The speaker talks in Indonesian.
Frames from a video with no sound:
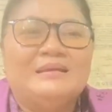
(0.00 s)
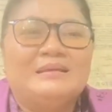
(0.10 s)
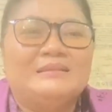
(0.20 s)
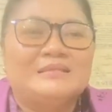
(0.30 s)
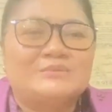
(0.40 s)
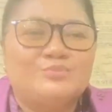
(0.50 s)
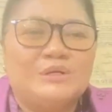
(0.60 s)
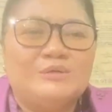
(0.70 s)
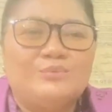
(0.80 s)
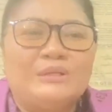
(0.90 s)
Kita semua
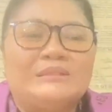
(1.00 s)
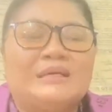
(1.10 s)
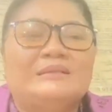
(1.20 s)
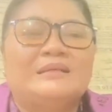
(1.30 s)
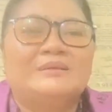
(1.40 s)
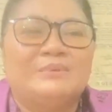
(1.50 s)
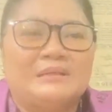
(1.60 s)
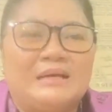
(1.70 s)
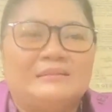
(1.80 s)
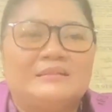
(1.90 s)
dikuatkan dan
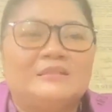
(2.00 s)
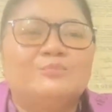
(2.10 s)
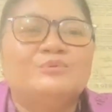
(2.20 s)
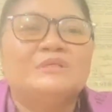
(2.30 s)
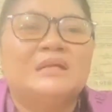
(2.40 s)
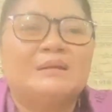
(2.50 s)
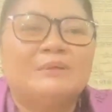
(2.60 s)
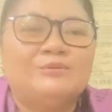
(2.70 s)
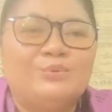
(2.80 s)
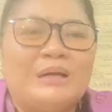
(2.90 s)
diberkati. Terpujilah
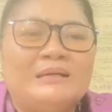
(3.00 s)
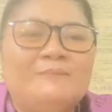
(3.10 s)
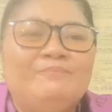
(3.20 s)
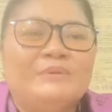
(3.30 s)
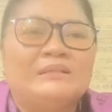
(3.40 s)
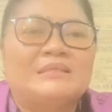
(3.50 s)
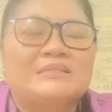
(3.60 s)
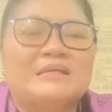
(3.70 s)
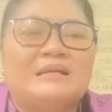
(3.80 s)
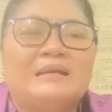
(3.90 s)
nama Tuhan
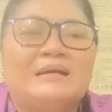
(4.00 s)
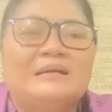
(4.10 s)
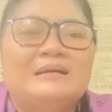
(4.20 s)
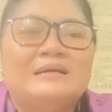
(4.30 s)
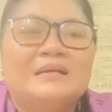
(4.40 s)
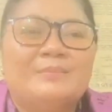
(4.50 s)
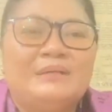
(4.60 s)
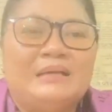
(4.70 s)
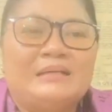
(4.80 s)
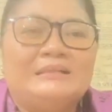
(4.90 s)
atas segala
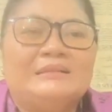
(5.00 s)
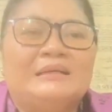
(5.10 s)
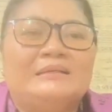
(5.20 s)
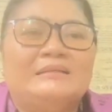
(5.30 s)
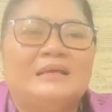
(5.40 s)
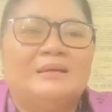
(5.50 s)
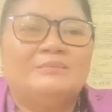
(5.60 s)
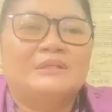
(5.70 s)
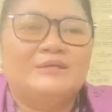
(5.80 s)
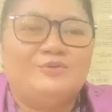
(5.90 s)
kebenarannya
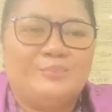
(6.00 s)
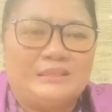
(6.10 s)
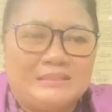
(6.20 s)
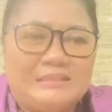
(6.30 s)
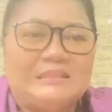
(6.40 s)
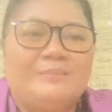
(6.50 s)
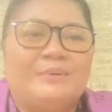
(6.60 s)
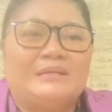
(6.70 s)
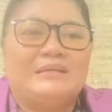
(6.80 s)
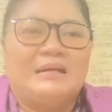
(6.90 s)
dalam kehidupan kita
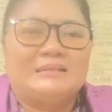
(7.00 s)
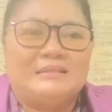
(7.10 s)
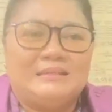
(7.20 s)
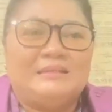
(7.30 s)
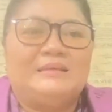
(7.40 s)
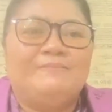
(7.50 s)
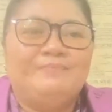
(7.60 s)
pagi hari ini.